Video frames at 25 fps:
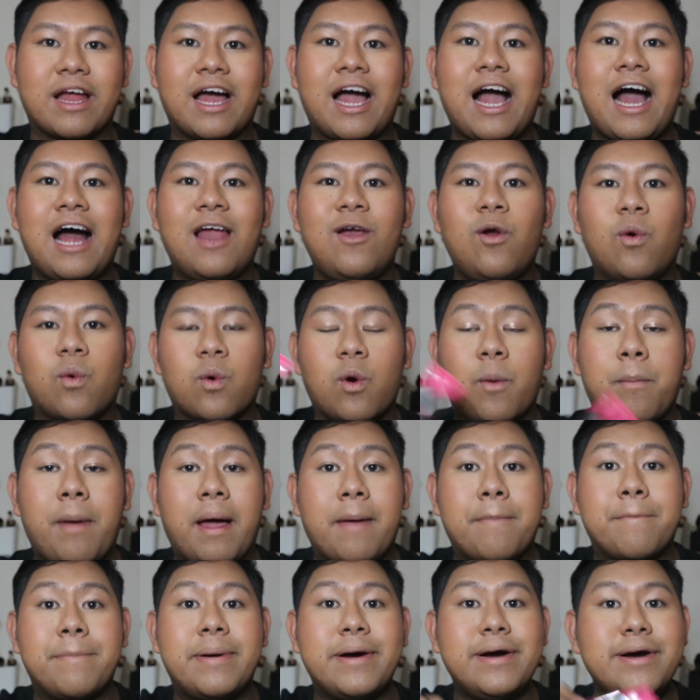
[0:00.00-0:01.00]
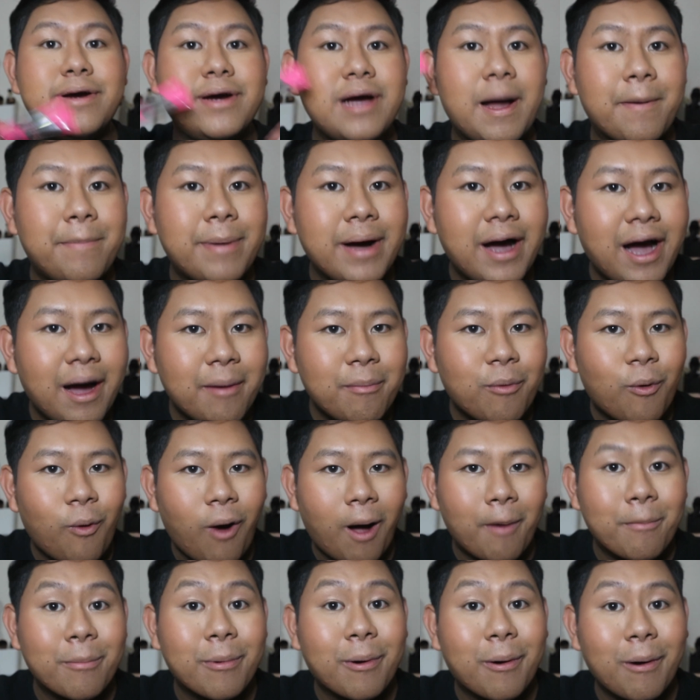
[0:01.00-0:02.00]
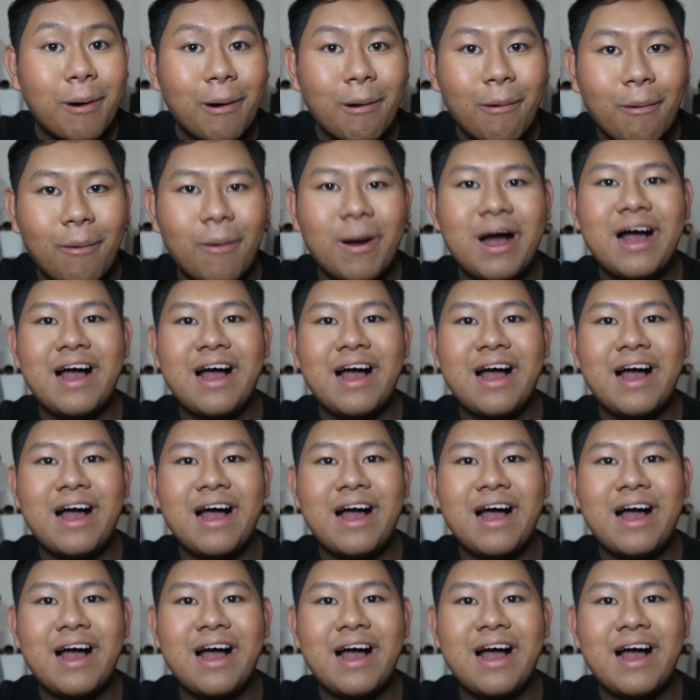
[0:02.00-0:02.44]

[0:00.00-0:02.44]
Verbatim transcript: นะคะ ลงลงไปเพื่อเพิ่มความโกล